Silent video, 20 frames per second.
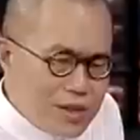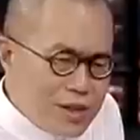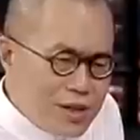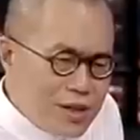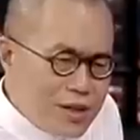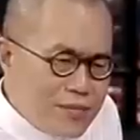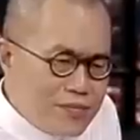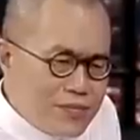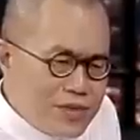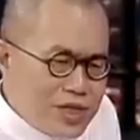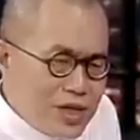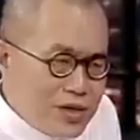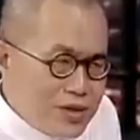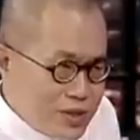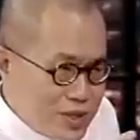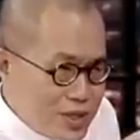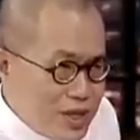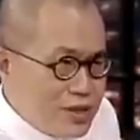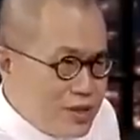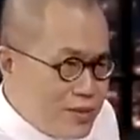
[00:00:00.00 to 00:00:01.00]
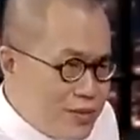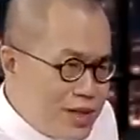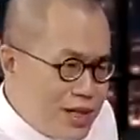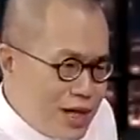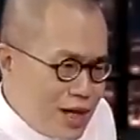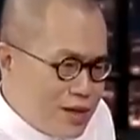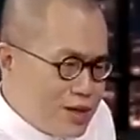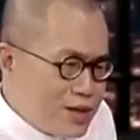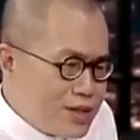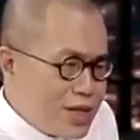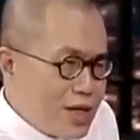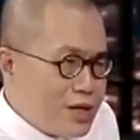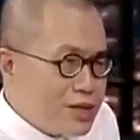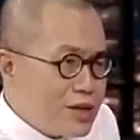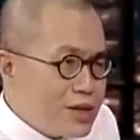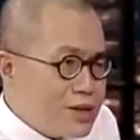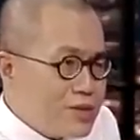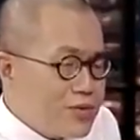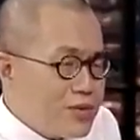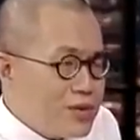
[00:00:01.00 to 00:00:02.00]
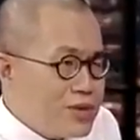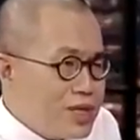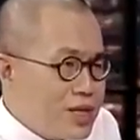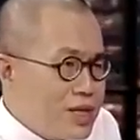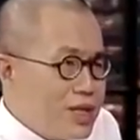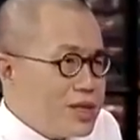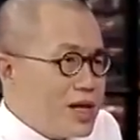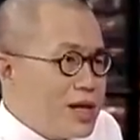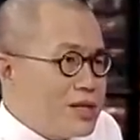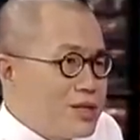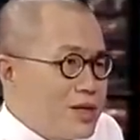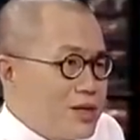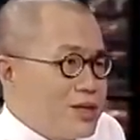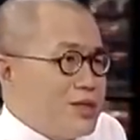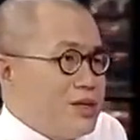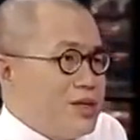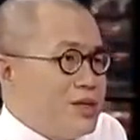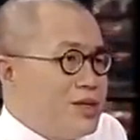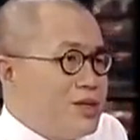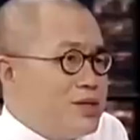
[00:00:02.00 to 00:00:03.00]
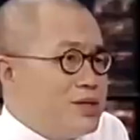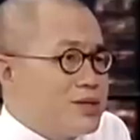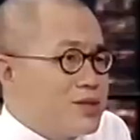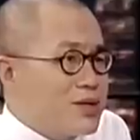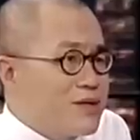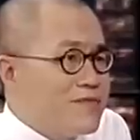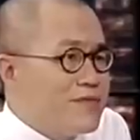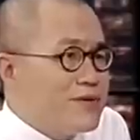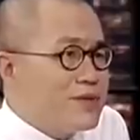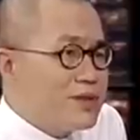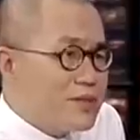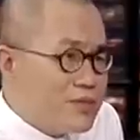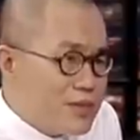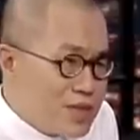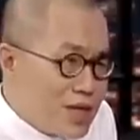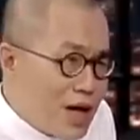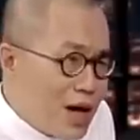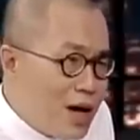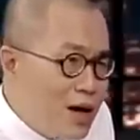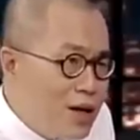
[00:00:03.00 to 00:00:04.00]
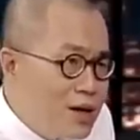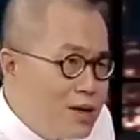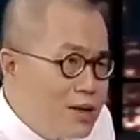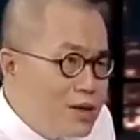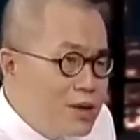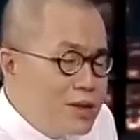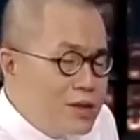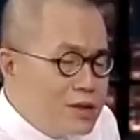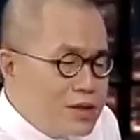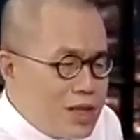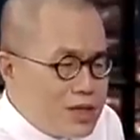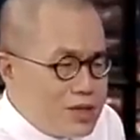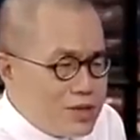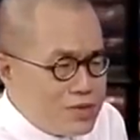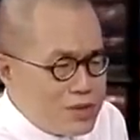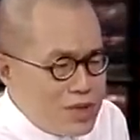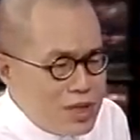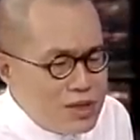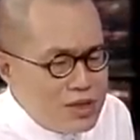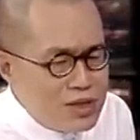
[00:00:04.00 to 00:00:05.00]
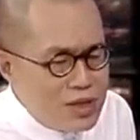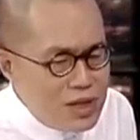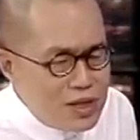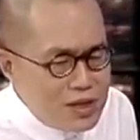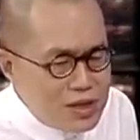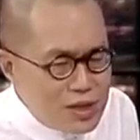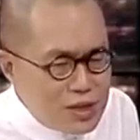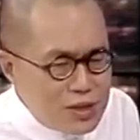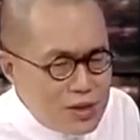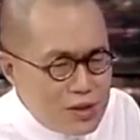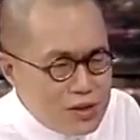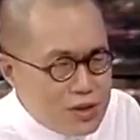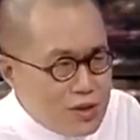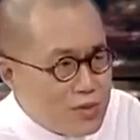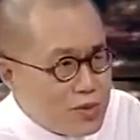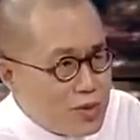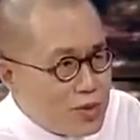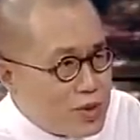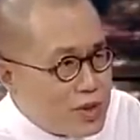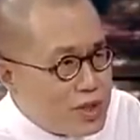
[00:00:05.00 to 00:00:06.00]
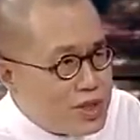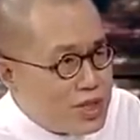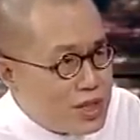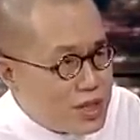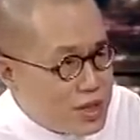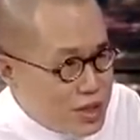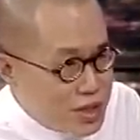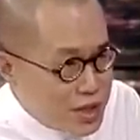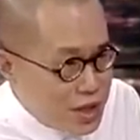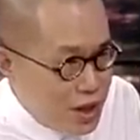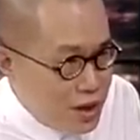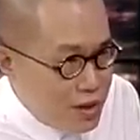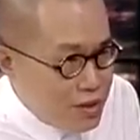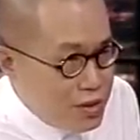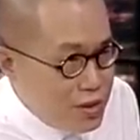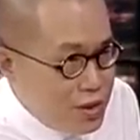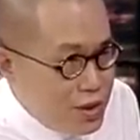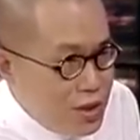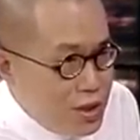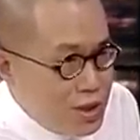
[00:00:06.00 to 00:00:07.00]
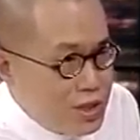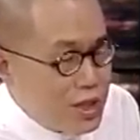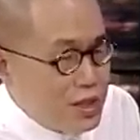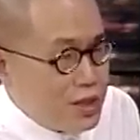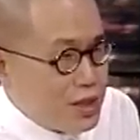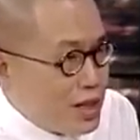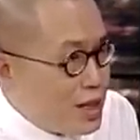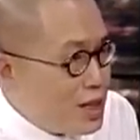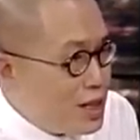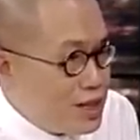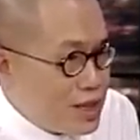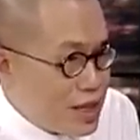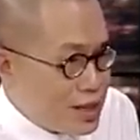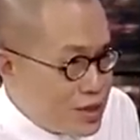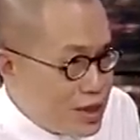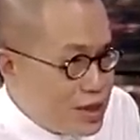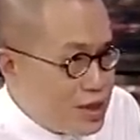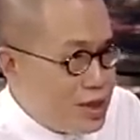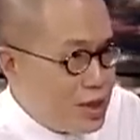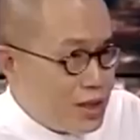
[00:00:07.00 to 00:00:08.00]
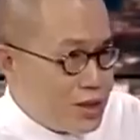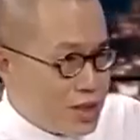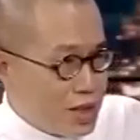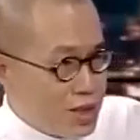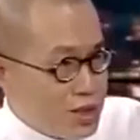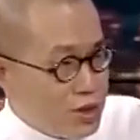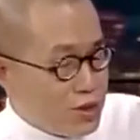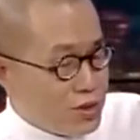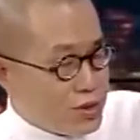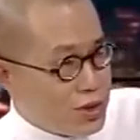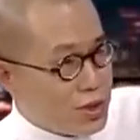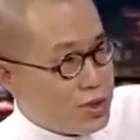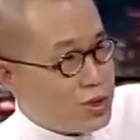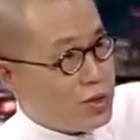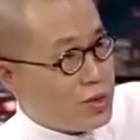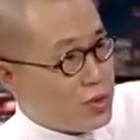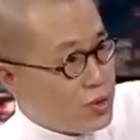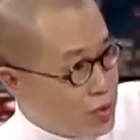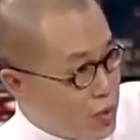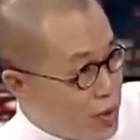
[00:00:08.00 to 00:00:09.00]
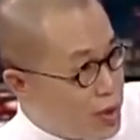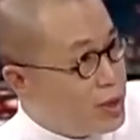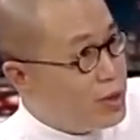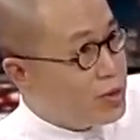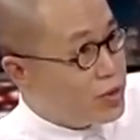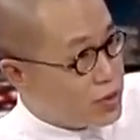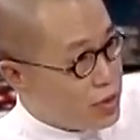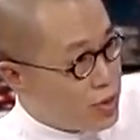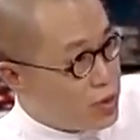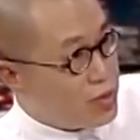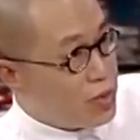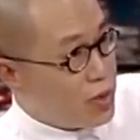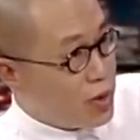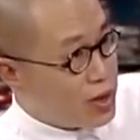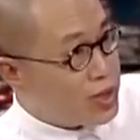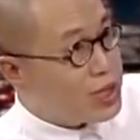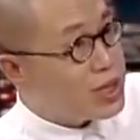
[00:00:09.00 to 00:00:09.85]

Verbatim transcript: 个，像你们两个这样的，我现在才知道即兴的成分这么大，嗯，但中间牵涉到这么多的技巧，嗯，像你刚才讲这些技巧，其实有时候是有规律、有模